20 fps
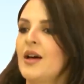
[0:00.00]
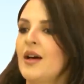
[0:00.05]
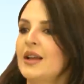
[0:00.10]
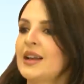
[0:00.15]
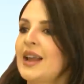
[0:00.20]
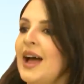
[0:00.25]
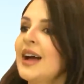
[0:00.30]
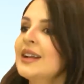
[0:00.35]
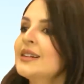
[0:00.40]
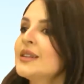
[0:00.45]

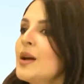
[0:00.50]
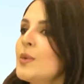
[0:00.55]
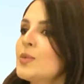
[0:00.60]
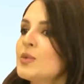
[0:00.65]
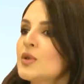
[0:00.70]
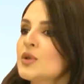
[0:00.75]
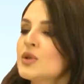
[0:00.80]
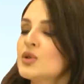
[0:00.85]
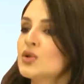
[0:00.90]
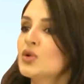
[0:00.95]
لأنها
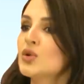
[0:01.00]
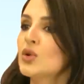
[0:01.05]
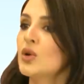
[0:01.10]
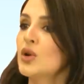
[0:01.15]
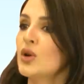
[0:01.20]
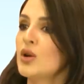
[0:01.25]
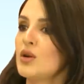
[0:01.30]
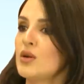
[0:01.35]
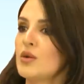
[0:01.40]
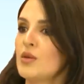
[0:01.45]

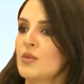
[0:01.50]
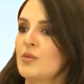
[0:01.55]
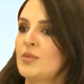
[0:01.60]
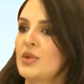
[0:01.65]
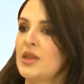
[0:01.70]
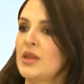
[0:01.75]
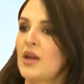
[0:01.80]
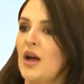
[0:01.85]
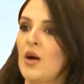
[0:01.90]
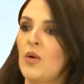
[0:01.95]
بتصدر
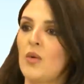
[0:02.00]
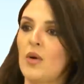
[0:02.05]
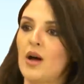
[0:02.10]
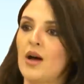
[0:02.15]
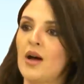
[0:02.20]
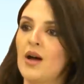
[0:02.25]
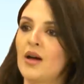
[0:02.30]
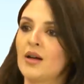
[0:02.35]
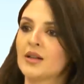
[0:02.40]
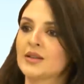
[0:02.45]

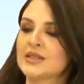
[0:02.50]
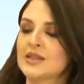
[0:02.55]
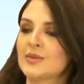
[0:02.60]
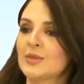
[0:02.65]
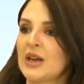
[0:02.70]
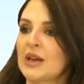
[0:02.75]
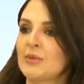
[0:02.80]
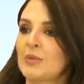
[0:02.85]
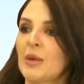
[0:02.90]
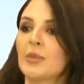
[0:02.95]
بأوقات
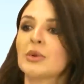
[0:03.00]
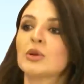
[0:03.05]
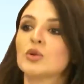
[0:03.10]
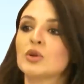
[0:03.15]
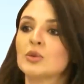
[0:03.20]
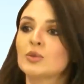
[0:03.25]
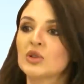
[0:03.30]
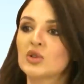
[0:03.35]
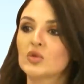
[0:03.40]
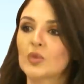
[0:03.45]
يمكن ما
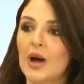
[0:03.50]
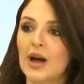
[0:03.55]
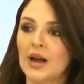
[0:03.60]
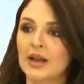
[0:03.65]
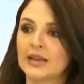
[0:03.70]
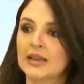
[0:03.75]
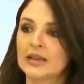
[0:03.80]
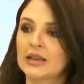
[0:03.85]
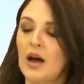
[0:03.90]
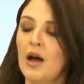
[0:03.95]
بنكون
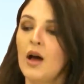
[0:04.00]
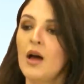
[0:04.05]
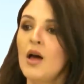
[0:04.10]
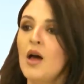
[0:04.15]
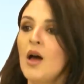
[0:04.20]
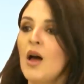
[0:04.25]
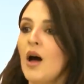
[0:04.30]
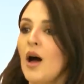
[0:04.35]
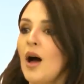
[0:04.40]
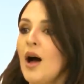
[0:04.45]
متوقعينها
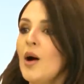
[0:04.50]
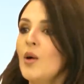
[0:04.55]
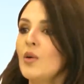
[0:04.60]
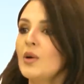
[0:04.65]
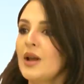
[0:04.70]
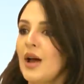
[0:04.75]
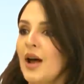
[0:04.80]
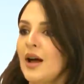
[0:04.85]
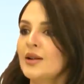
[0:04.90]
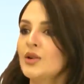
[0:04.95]
أو
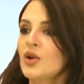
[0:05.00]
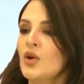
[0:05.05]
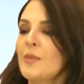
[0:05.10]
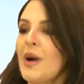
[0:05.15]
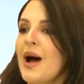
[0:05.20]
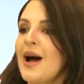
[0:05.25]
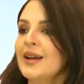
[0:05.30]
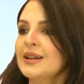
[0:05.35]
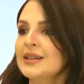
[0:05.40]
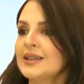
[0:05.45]
لأنه
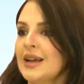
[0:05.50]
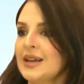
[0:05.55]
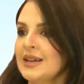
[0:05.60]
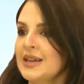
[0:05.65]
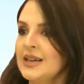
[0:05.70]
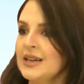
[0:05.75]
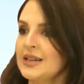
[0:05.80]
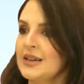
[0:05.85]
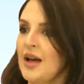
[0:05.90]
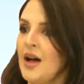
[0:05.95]
ما عنا
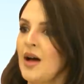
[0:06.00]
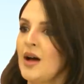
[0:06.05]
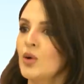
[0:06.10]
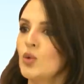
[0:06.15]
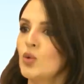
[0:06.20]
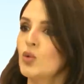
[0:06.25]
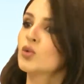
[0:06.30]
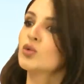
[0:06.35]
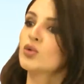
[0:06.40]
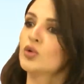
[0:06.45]
نحن
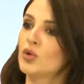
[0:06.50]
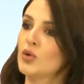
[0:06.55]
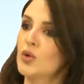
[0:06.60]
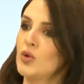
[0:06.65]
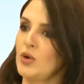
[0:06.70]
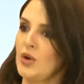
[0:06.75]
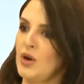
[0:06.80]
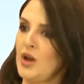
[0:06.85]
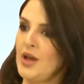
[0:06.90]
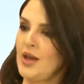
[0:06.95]

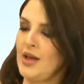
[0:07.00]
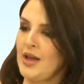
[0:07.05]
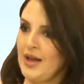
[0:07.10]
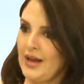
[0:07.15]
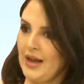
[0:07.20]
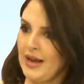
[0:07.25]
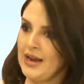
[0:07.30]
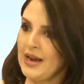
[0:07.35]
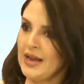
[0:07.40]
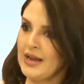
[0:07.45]
كنترول
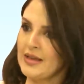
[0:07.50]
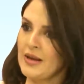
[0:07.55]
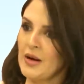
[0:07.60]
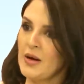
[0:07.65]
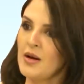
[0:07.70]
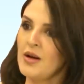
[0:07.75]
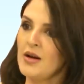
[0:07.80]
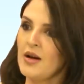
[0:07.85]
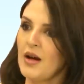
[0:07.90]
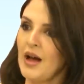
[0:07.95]

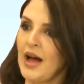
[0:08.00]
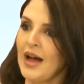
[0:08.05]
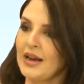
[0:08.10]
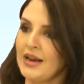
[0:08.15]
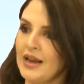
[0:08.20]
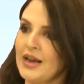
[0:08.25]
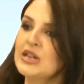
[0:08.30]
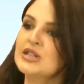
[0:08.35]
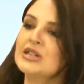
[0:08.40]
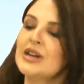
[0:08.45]
عليها على
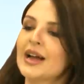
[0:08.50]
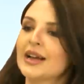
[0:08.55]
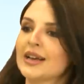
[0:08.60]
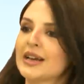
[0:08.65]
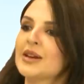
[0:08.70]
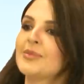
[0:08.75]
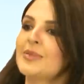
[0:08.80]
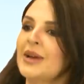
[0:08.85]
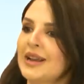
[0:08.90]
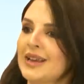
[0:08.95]
الأرجح
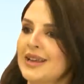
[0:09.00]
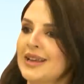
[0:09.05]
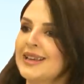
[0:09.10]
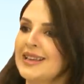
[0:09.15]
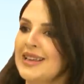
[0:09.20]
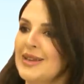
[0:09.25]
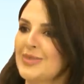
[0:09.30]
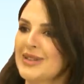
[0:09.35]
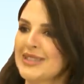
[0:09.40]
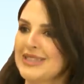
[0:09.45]
كرمال
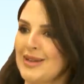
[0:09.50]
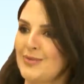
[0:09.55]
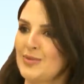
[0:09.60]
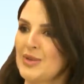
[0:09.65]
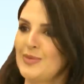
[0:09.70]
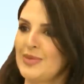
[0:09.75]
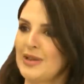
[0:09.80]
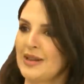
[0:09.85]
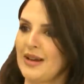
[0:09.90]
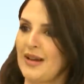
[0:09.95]
هيك
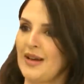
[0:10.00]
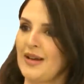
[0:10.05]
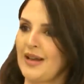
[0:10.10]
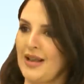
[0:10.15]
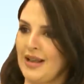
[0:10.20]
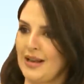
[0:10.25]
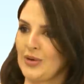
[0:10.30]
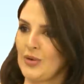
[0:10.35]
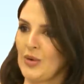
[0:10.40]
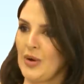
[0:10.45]
بتسبب
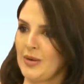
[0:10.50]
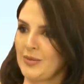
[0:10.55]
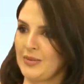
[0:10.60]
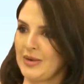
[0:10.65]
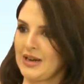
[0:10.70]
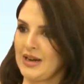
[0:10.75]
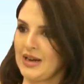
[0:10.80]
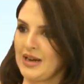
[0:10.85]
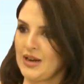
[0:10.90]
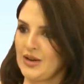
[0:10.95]
لنا هالنوع
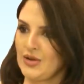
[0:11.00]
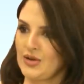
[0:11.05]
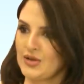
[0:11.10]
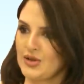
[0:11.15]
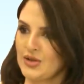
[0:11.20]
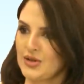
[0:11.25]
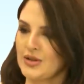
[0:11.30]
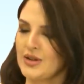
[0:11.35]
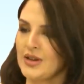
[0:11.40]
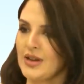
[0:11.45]
من
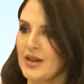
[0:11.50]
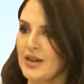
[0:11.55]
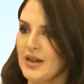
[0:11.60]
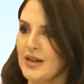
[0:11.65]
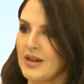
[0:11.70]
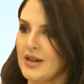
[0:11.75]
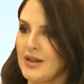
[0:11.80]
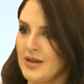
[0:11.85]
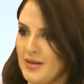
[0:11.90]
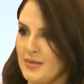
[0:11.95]
الإحراج
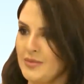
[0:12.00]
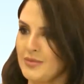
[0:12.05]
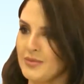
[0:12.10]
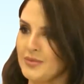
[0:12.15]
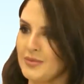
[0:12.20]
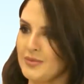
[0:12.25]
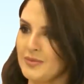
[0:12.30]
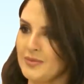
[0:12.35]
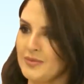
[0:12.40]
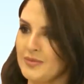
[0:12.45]

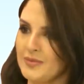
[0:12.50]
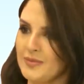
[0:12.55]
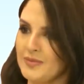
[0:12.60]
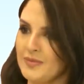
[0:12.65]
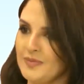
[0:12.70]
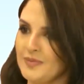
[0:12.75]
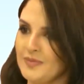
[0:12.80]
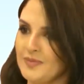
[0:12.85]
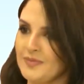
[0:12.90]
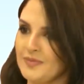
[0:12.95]

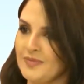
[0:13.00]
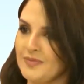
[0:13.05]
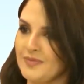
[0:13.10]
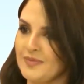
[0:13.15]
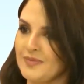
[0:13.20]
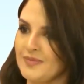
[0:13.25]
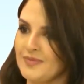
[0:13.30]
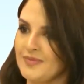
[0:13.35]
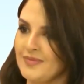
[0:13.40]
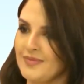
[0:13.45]
عظيم
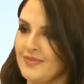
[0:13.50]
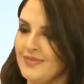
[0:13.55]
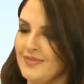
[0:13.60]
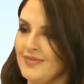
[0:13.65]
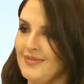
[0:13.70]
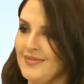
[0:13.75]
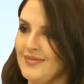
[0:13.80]
طيب